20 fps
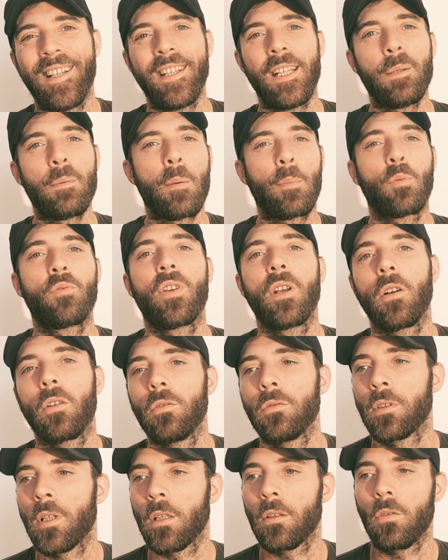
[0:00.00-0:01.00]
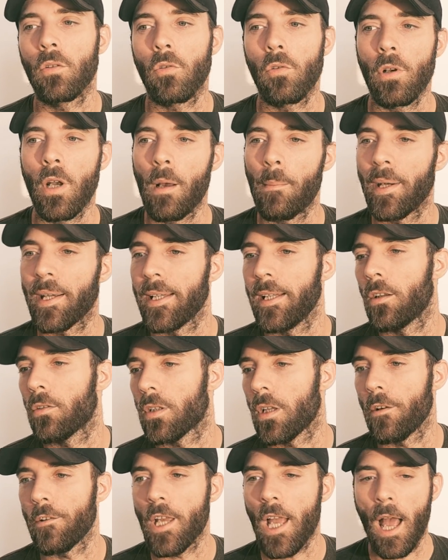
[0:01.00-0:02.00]
y me puse en contacto con la máquina
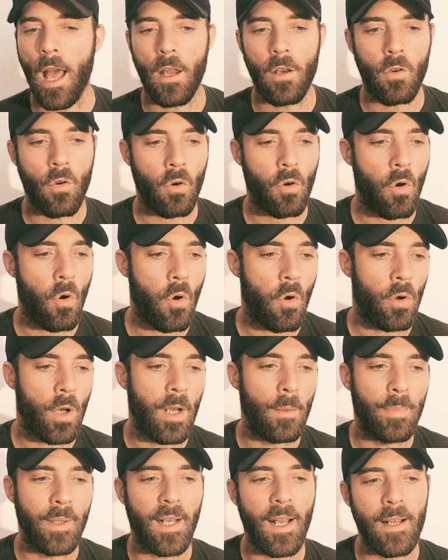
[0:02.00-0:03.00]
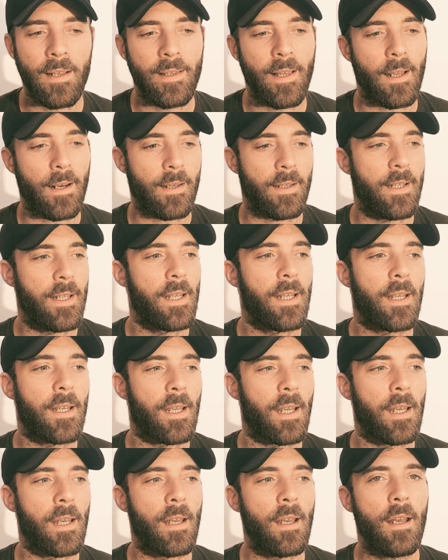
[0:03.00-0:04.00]
Otaviano, con el picante
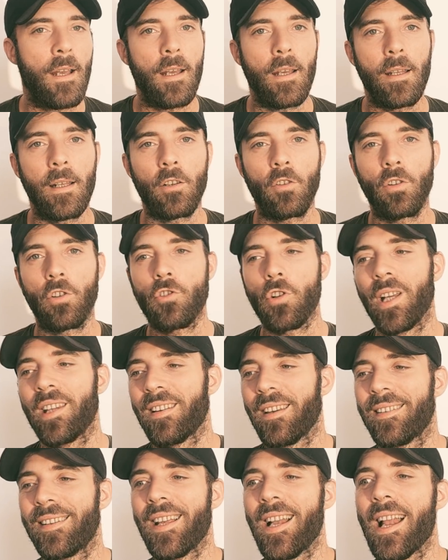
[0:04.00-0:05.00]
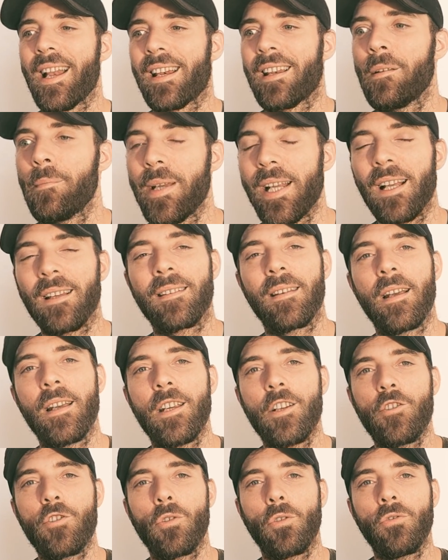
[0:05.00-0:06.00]
Risque, entonces yo les hacía las remeras a
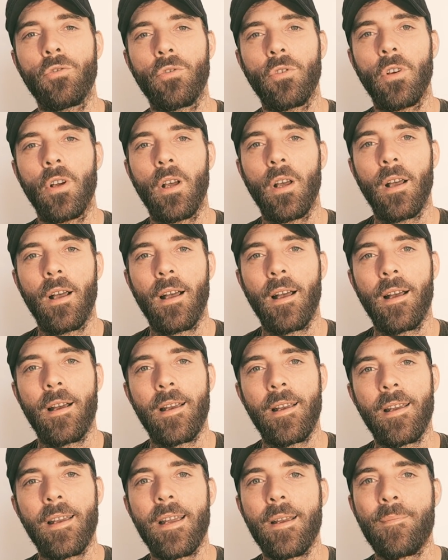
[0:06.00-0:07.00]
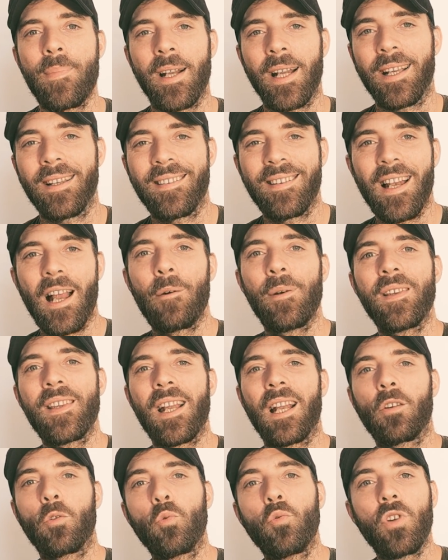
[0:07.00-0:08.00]
ellos eh, para que se las
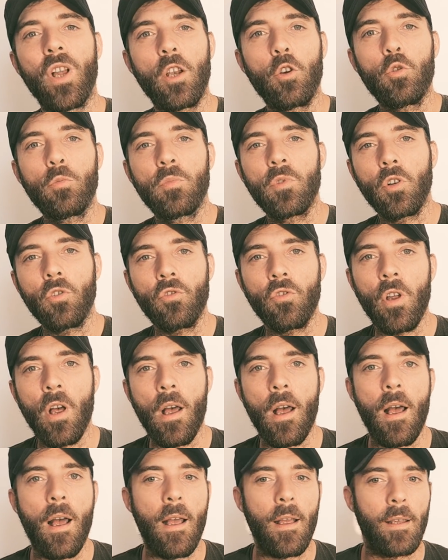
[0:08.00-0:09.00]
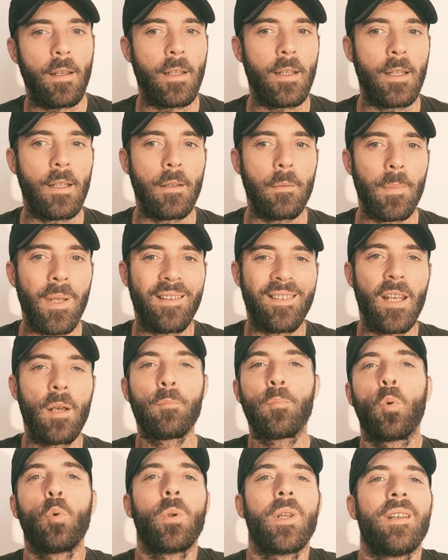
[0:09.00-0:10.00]
vendan a sus alumnos y me hacían
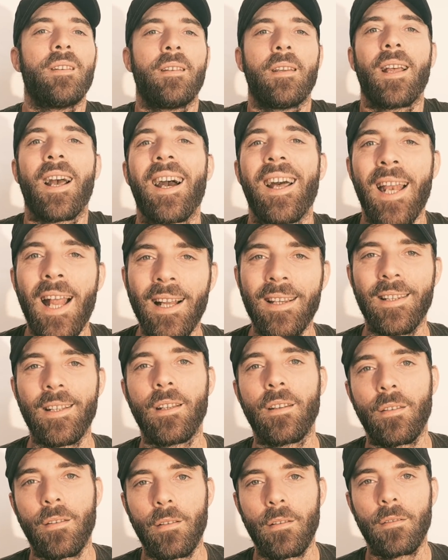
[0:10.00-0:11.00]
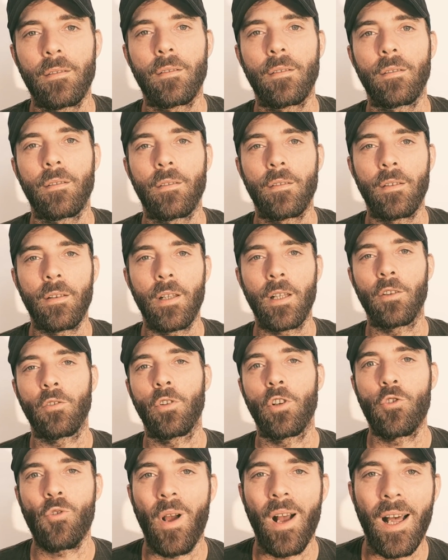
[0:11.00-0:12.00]
publicidad gratis. ¿sí?
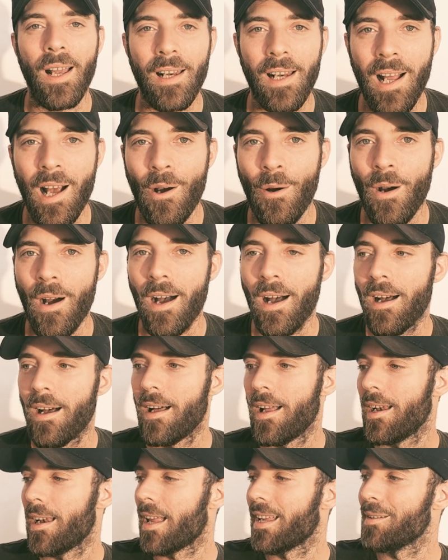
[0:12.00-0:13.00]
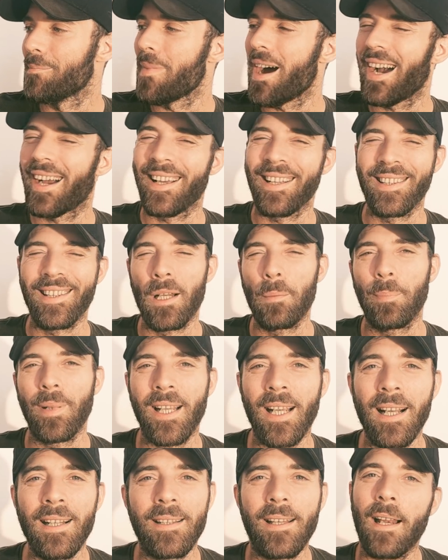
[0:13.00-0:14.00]
Entonces yo agarraba la imagen del
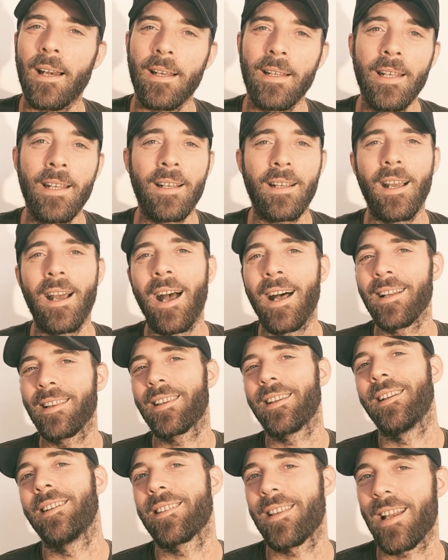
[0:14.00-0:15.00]
picante Risk antes de